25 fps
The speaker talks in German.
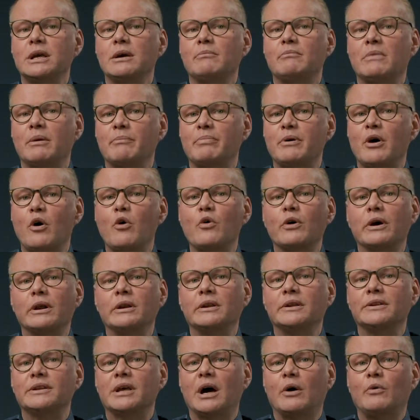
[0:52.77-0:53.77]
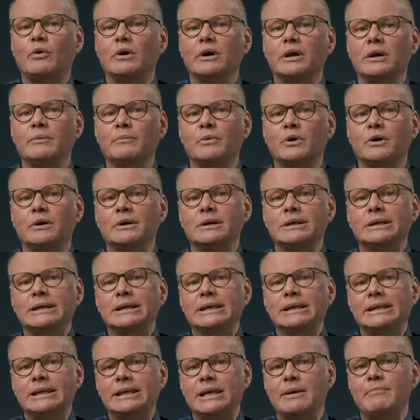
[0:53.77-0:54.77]
man braucht in der Trauer immer
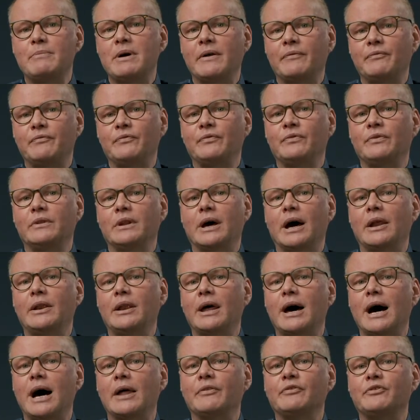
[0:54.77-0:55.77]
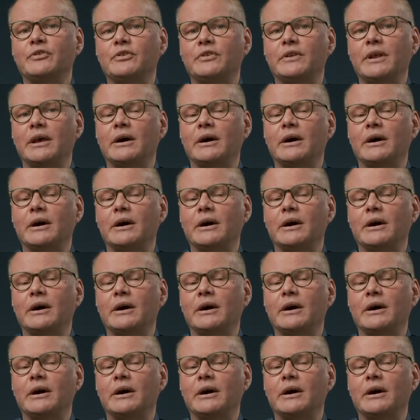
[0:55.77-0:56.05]
jemanden an der Hand,